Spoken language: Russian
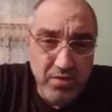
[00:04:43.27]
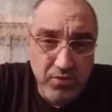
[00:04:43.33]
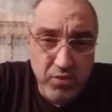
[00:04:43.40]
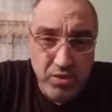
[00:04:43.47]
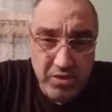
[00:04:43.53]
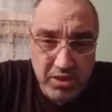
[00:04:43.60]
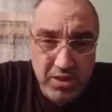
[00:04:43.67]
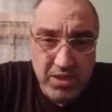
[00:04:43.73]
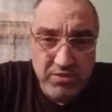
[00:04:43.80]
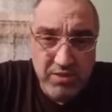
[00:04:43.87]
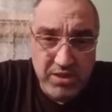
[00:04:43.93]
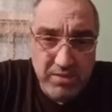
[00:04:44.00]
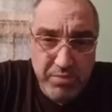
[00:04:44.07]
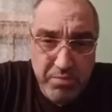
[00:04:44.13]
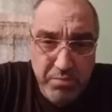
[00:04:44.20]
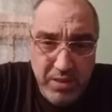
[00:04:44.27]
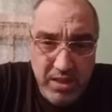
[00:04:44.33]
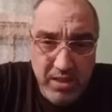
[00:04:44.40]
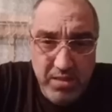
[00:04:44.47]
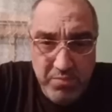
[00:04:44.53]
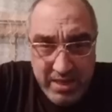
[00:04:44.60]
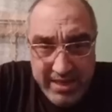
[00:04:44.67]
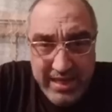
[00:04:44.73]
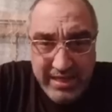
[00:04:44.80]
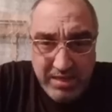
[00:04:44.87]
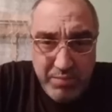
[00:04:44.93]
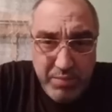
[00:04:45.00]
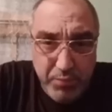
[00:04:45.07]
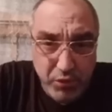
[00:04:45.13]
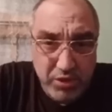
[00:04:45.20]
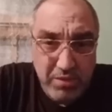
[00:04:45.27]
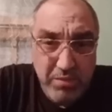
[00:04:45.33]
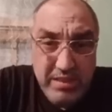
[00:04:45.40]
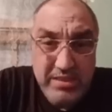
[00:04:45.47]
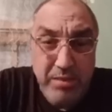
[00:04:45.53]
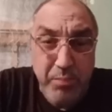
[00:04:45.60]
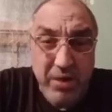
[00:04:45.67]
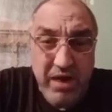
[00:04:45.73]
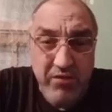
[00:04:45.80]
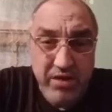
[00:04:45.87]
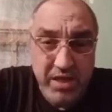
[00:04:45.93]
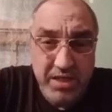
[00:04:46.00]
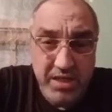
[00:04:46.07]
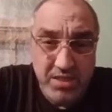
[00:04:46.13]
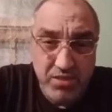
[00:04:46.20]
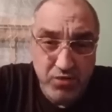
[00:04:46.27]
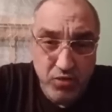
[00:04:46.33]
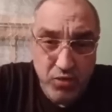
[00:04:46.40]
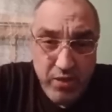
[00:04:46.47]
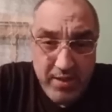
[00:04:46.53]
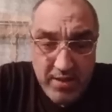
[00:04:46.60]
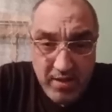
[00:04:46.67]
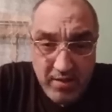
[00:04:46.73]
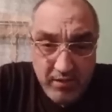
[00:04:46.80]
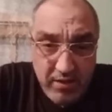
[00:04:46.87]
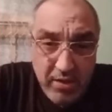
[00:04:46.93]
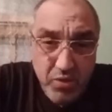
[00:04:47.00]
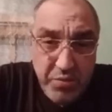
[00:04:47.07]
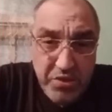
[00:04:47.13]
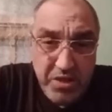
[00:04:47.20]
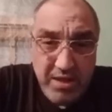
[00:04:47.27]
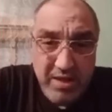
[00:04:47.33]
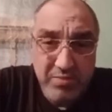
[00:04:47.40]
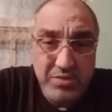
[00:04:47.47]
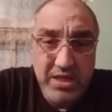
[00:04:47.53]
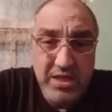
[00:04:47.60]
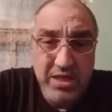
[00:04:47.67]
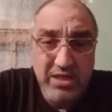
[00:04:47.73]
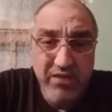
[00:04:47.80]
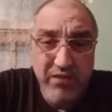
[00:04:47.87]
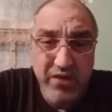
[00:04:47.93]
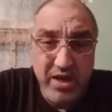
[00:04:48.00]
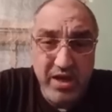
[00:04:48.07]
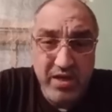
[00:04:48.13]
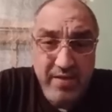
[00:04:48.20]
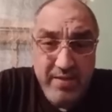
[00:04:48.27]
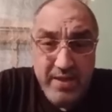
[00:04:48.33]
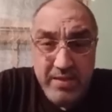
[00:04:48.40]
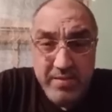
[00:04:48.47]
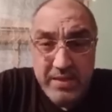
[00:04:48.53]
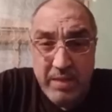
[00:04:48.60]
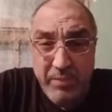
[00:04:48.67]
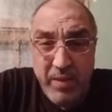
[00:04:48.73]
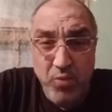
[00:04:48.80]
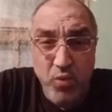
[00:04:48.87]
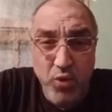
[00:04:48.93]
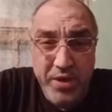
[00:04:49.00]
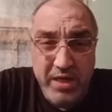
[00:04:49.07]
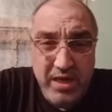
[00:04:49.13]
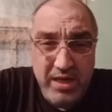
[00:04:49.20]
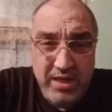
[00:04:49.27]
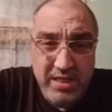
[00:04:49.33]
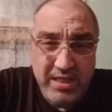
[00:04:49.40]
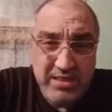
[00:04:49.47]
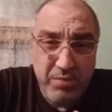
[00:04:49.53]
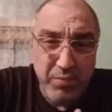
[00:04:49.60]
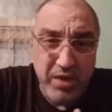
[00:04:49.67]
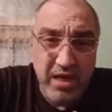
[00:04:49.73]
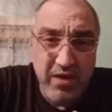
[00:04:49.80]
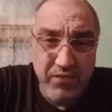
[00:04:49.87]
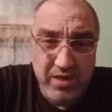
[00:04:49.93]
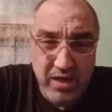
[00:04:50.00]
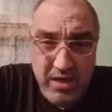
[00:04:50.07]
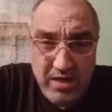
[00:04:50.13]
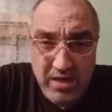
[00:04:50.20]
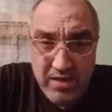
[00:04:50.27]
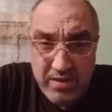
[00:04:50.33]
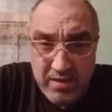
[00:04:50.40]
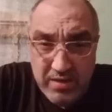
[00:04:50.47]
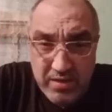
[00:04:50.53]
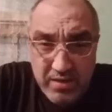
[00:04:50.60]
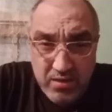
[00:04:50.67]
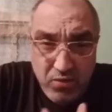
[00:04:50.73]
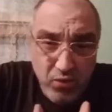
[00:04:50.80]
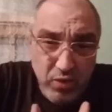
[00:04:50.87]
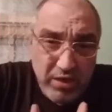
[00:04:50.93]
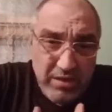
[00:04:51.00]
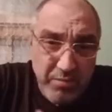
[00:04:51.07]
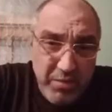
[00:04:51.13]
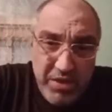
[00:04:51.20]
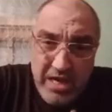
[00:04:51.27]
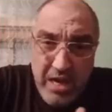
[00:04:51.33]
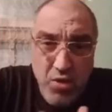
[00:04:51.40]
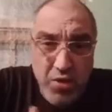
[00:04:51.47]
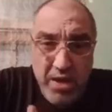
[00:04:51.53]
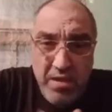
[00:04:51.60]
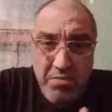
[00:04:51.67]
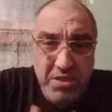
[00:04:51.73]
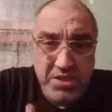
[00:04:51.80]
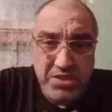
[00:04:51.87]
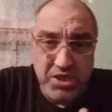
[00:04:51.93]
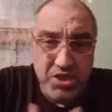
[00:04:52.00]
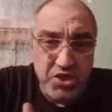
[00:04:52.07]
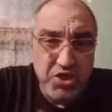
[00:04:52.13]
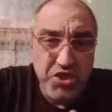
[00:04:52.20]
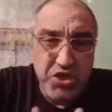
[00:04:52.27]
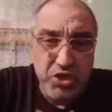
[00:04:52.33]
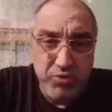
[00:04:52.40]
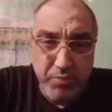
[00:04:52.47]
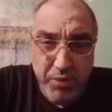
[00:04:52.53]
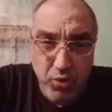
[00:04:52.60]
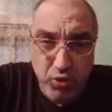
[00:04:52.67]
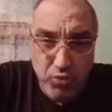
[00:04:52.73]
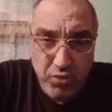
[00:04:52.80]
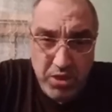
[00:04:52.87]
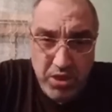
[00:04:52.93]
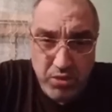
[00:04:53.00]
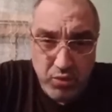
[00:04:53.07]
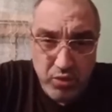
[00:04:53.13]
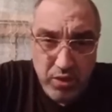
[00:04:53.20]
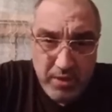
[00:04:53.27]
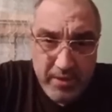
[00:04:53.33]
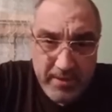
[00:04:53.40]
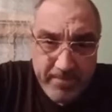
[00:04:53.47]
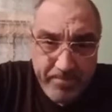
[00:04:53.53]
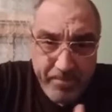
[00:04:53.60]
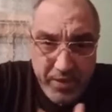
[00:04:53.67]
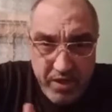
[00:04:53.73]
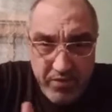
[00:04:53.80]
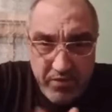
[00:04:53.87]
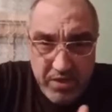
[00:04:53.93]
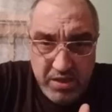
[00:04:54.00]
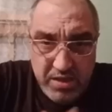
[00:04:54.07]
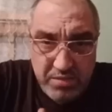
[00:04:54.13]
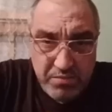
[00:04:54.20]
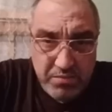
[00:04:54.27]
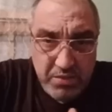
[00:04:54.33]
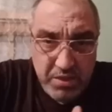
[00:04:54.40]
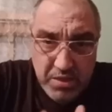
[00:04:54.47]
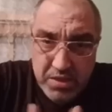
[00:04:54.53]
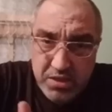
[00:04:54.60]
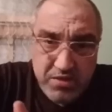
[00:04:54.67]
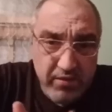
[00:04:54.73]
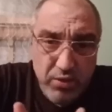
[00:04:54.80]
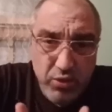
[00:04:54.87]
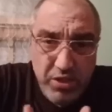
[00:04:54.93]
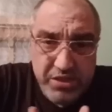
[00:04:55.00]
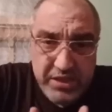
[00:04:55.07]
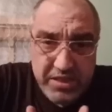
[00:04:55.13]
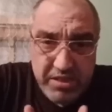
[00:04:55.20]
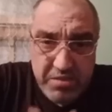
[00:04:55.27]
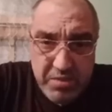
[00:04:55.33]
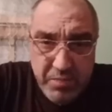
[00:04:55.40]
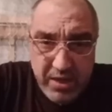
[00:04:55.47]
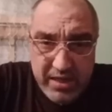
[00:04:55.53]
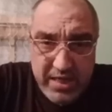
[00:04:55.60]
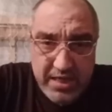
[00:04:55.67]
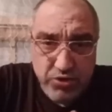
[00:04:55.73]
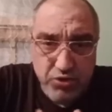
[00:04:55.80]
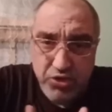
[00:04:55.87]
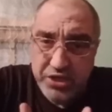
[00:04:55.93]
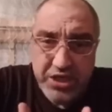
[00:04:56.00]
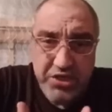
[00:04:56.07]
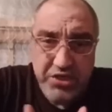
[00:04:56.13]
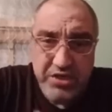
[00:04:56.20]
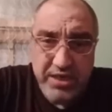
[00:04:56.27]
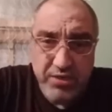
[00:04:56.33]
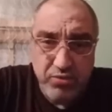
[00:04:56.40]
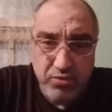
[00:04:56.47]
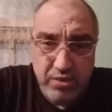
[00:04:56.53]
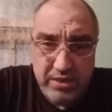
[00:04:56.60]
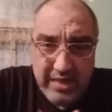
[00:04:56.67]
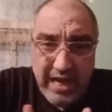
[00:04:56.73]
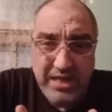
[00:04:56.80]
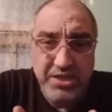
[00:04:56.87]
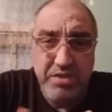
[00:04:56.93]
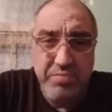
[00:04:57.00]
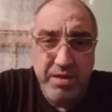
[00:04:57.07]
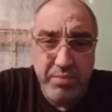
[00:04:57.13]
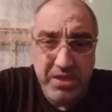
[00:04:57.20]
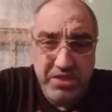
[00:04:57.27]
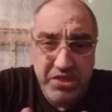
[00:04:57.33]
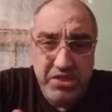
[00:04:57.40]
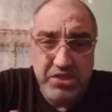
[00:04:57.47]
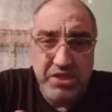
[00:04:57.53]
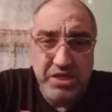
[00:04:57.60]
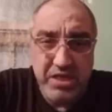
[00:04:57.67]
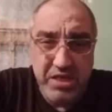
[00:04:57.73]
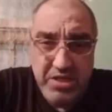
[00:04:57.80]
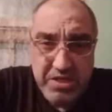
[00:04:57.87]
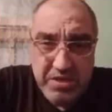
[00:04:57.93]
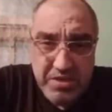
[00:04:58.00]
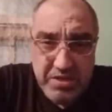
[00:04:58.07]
Вот, ты назвал себя белым, а я тебя просто заправкой назову. Вы любите там делать эфиры на помойках, на заправках. У вас определенное место жительства, походу, нету и вы там своего лица ты не показываешь, я не знаю, как к тебе обратиться,